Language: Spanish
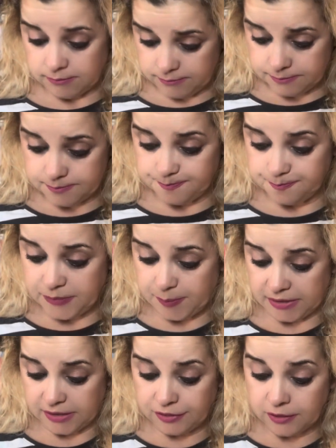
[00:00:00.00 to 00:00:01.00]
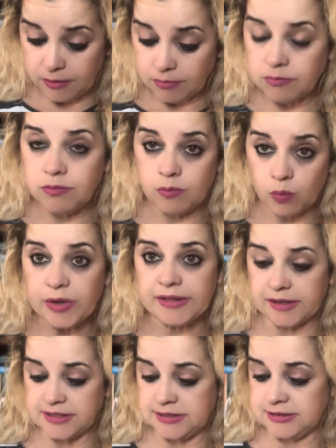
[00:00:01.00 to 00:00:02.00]
Mm, me parece muy
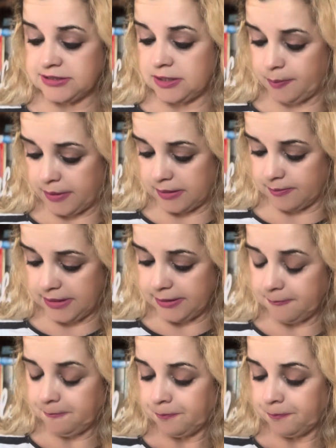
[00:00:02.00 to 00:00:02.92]
interesante este pack, ¿vale?